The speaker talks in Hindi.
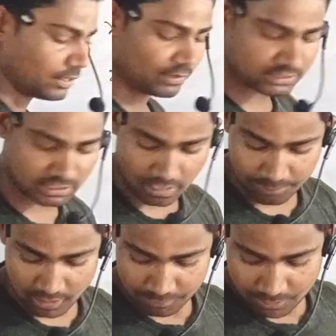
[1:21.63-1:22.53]
उस लेवल से
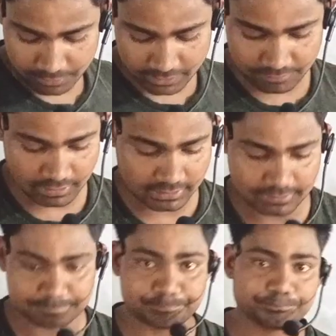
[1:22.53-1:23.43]
यहाँ पर आपका पढ़ने वाले
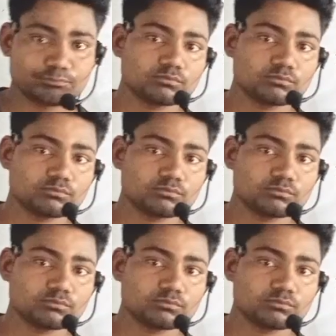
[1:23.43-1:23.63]
हैं